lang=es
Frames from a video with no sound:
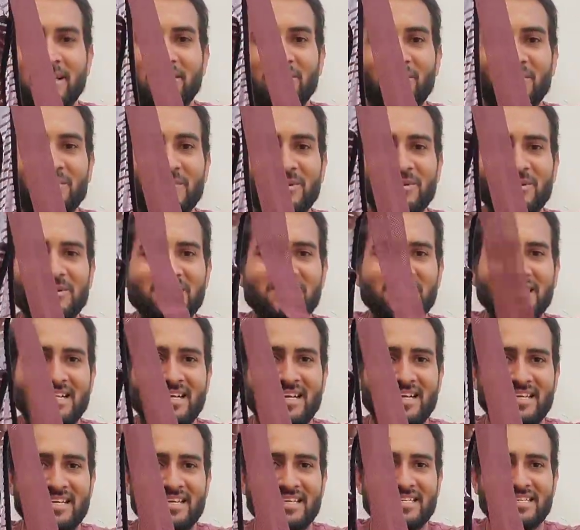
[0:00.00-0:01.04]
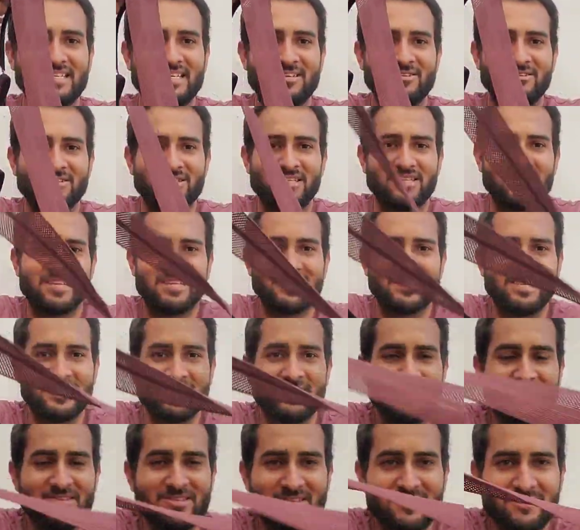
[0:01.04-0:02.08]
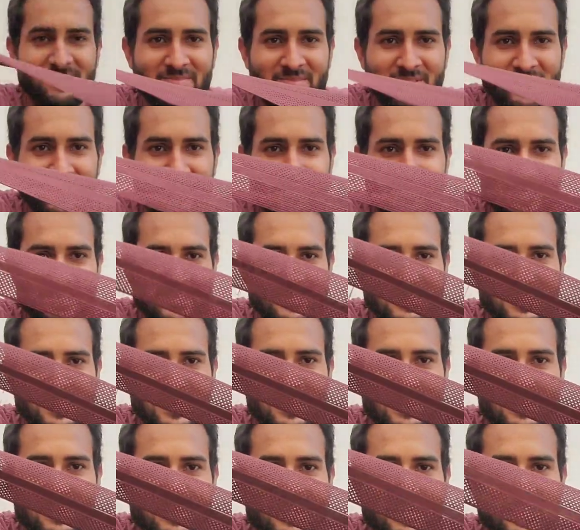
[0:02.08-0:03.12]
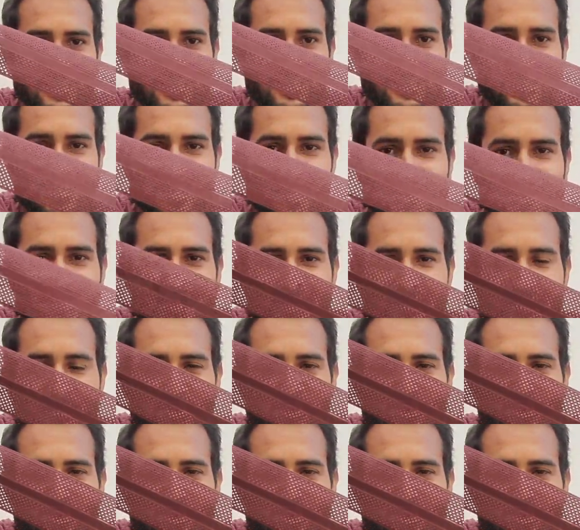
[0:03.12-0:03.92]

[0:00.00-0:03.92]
ven cómodos. Aquí están los tirantitos, ahí está. Y